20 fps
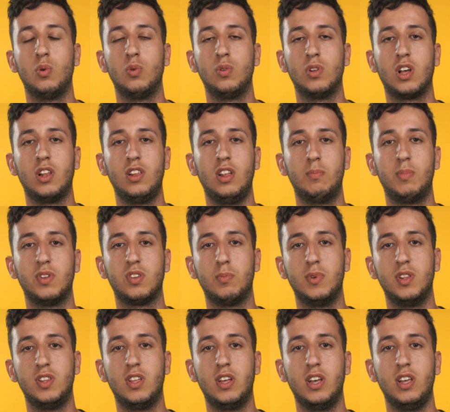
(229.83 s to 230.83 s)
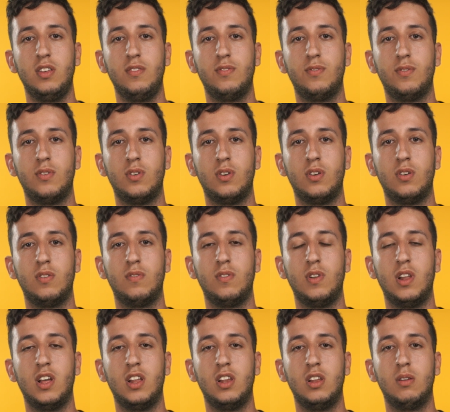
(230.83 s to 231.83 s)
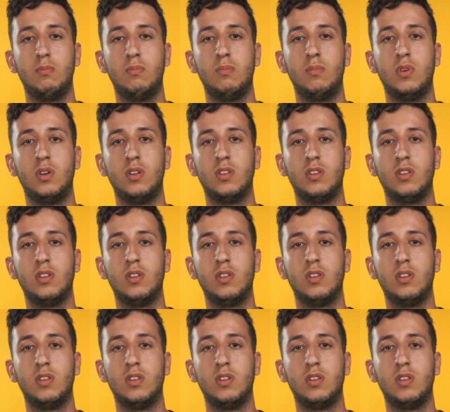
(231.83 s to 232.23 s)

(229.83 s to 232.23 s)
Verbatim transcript: ونخلي البصمه تاعي في العالم